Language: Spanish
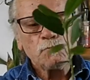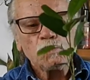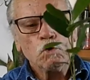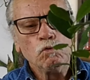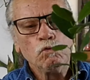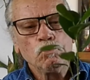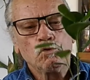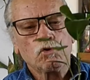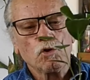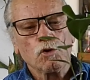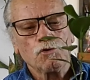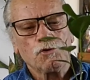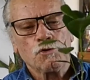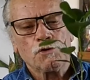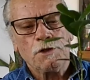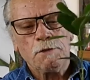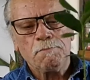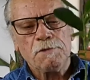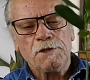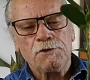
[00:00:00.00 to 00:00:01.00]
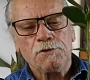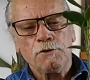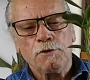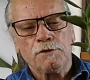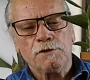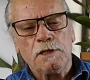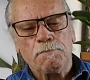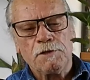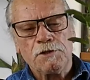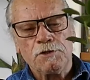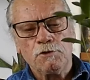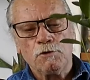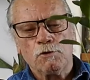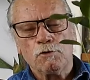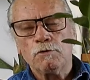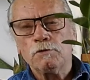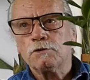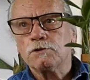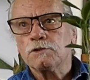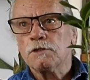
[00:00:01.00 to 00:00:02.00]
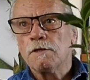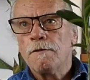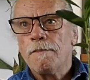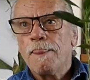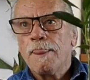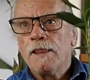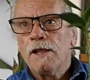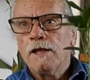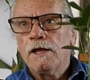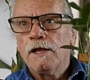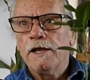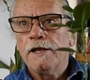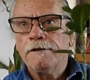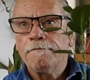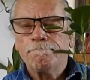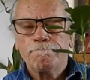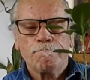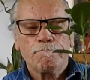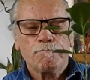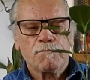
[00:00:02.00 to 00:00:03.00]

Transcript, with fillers: un trozo de, de peciolos, ¿eh?